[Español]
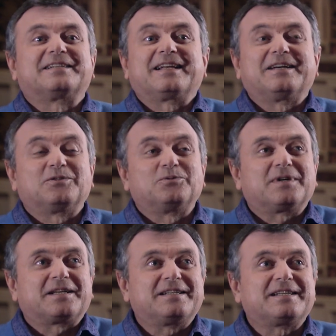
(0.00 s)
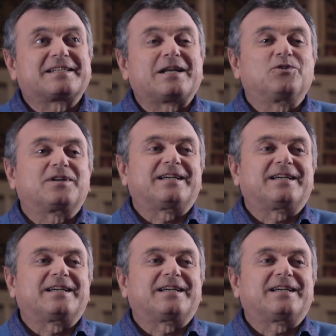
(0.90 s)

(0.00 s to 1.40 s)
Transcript: claro, una crisis es algo